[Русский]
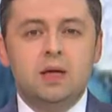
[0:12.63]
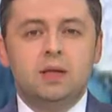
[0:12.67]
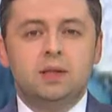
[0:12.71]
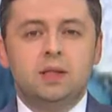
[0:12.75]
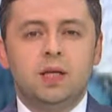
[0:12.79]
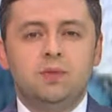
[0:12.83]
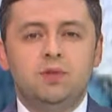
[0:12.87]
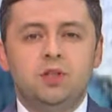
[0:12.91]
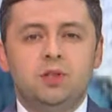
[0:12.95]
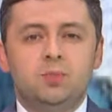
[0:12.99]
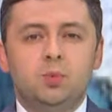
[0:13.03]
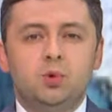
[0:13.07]

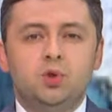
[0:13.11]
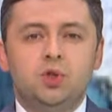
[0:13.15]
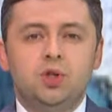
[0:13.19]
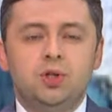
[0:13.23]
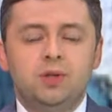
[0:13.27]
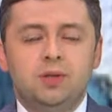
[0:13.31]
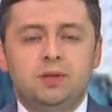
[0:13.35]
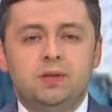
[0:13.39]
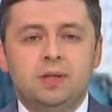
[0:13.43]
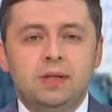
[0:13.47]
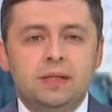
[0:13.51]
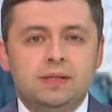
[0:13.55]
На вид
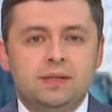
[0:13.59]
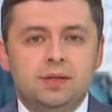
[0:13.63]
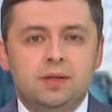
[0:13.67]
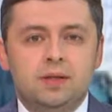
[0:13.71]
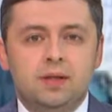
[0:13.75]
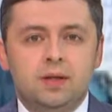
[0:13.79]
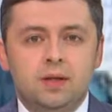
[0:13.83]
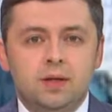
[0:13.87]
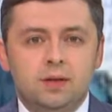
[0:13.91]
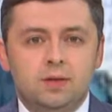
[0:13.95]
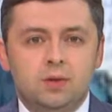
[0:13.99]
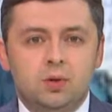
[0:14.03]
мужчине
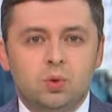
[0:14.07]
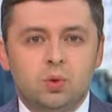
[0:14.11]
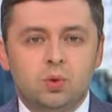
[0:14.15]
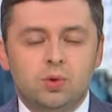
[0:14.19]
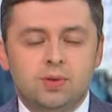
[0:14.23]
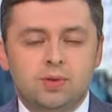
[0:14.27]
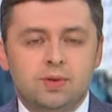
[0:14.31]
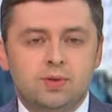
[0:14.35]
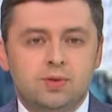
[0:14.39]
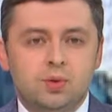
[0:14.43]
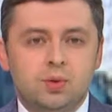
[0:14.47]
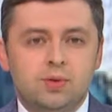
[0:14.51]
30 лет,
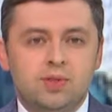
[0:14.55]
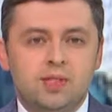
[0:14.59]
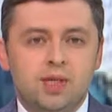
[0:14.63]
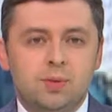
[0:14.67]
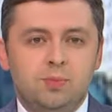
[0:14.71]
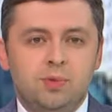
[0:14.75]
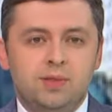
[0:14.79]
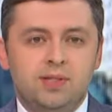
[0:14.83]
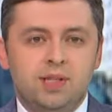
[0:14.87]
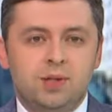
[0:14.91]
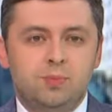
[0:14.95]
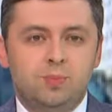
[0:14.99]
рост
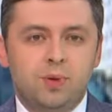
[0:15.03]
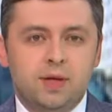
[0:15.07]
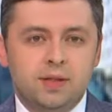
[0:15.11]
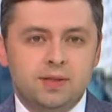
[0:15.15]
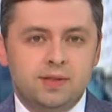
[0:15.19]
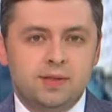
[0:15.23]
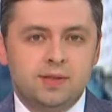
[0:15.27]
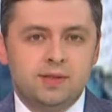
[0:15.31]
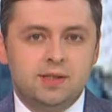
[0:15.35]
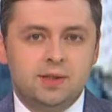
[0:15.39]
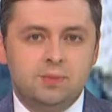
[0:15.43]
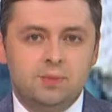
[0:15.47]
175
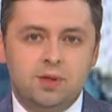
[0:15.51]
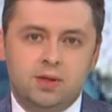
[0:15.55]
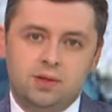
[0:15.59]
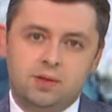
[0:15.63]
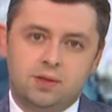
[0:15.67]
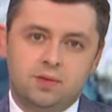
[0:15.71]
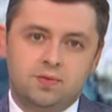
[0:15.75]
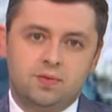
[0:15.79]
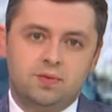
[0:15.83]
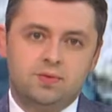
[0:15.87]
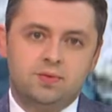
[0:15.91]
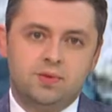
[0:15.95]

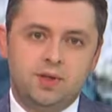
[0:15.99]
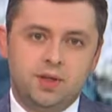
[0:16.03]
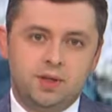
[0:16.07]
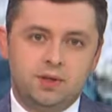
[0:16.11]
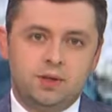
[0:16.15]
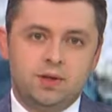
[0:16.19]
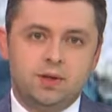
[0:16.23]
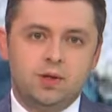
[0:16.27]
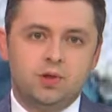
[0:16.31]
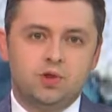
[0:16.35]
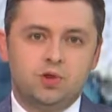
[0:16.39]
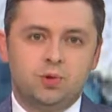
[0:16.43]
сантиметров. В день
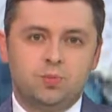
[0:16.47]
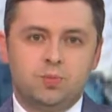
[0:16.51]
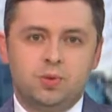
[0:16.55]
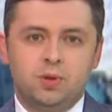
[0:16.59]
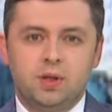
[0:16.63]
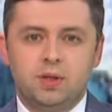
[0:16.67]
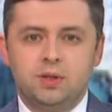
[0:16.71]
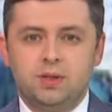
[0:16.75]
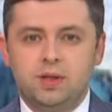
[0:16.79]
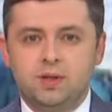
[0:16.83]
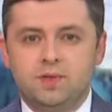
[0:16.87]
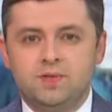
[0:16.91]
кражи был
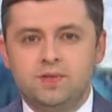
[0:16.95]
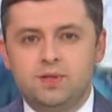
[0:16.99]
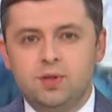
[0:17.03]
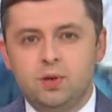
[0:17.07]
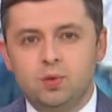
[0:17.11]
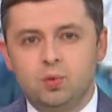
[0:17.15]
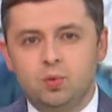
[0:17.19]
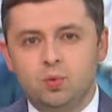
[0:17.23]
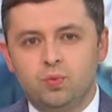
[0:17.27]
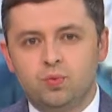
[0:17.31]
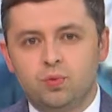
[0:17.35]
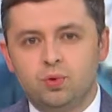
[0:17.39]
одет в
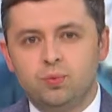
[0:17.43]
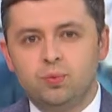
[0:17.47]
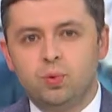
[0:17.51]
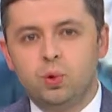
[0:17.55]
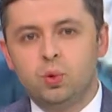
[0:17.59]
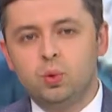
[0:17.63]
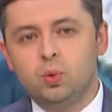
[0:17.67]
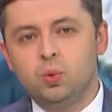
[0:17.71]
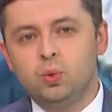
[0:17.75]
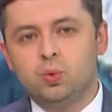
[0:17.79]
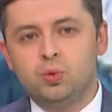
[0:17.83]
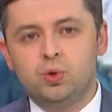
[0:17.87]
серую
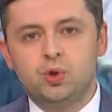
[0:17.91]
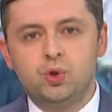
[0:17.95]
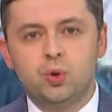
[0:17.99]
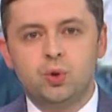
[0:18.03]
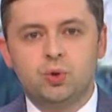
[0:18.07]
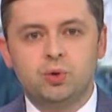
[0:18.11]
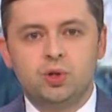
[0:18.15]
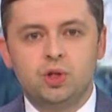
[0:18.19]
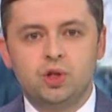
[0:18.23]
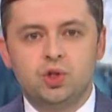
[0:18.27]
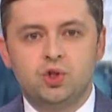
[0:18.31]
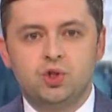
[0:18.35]
футболку,
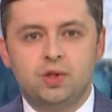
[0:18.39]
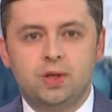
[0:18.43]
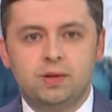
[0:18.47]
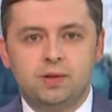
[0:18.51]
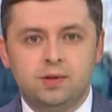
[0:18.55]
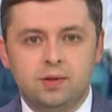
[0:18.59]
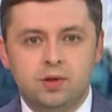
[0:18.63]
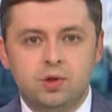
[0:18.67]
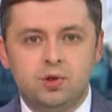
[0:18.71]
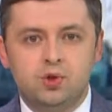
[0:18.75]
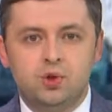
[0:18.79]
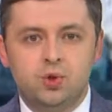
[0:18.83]
черные
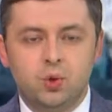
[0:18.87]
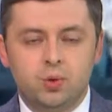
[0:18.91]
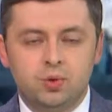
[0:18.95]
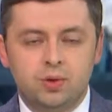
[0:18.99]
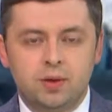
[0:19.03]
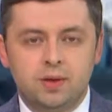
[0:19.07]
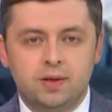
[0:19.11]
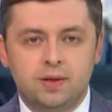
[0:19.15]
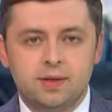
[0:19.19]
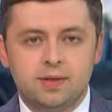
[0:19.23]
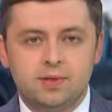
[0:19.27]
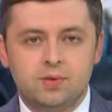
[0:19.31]
штаны и
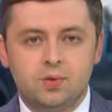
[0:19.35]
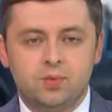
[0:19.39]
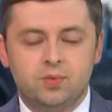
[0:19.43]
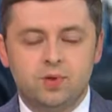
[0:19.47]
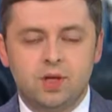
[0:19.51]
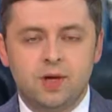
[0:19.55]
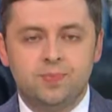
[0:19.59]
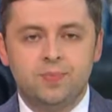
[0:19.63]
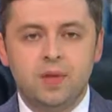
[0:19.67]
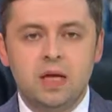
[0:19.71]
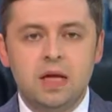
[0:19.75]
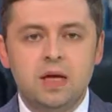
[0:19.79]
черные
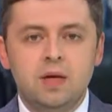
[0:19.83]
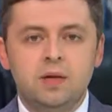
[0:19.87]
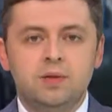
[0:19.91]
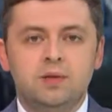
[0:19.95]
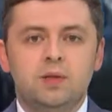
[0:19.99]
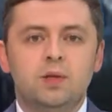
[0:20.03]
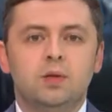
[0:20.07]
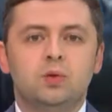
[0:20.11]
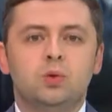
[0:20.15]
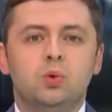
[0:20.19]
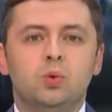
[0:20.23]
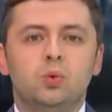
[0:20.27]
кроссовки.
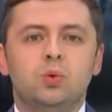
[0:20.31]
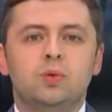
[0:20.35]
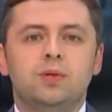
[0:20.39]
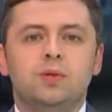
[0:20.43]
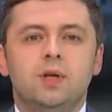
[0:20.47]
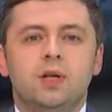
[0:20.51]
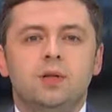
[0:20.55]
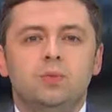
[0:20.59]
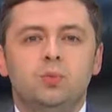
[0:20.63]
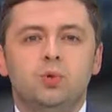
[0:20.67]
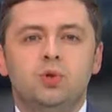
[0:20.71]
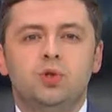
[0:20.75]
Те, кто
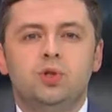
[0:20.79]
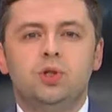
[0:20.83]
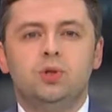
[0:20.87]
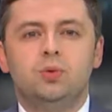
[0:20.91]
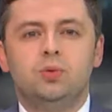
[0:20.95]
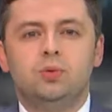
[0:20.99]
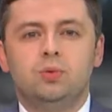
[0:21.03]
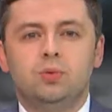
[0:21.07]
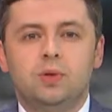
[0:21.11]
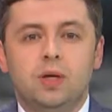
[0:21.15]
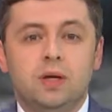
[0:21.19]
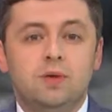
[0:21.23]
узнал
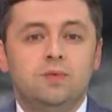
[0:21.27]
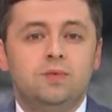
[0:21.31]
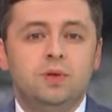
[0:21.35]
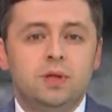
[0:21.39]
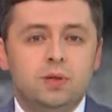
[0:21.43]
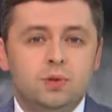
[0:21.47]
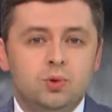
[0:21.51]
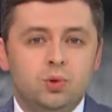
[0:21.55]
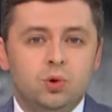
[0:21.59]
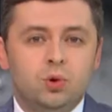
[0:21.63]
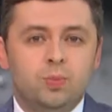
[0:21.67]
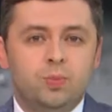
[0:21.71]
мужчину на
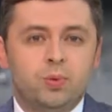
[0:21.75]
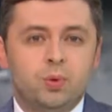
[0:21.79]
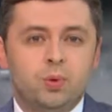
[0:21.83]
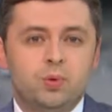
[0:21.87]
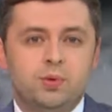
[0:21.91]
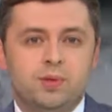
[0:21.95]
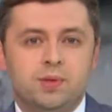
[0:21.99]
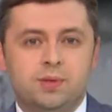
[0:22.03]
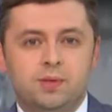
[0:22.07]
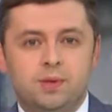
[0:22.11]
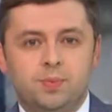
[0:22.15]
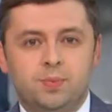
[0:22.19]
видео,
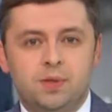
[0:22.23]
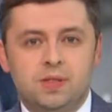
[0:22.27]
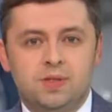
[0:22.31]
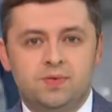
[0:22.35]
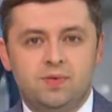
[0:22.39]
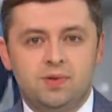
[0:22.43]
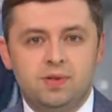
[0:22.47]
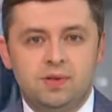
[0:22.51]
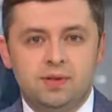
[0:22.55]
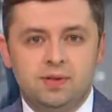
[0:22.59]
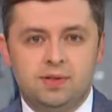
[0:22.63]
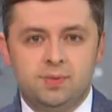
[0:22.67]
просят
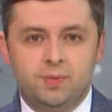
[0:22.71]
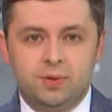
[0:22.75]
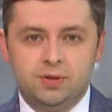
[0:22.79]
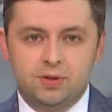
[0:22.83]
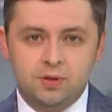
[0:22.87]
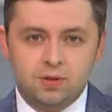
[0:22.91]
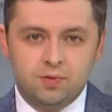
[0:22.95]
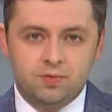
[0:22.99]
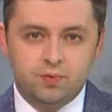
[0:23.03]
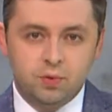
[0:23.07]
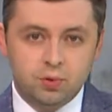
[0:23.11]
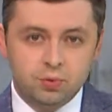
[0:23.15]
позвонить по
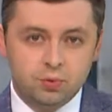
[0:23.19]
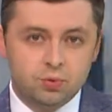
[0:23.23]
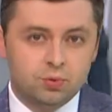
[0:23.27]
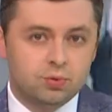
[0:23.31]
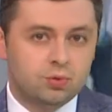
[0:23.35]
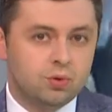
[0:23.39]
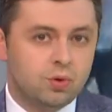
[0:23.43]
телефону